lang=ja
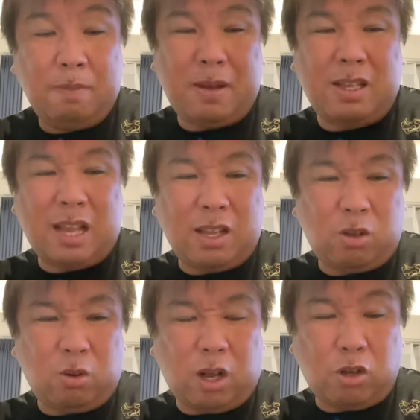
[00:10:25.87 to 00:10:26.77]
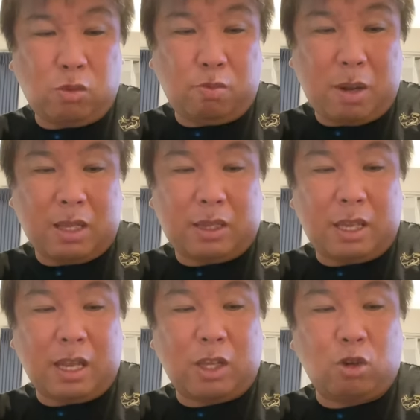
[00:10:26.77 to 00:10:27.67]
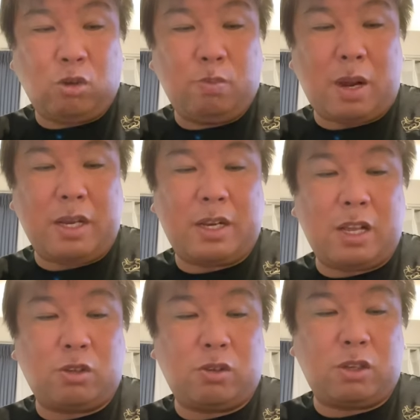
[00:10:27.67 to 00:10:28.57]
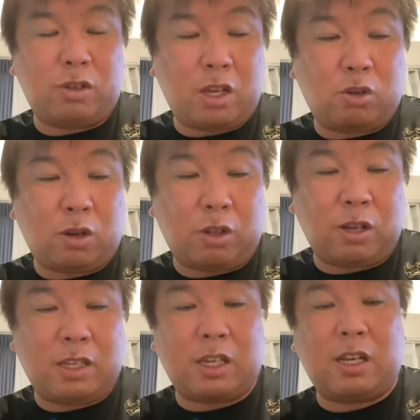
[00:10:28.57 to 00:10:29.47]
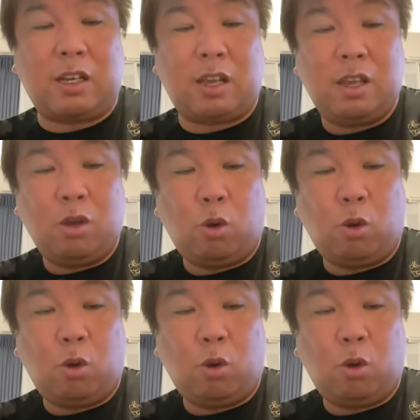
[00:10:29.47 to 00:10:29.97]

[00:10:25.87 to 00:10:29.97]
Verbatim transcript: まあ、なんとか踏ん張ってたけど、踏ん張りきれずっていうね、その後矢崎がね、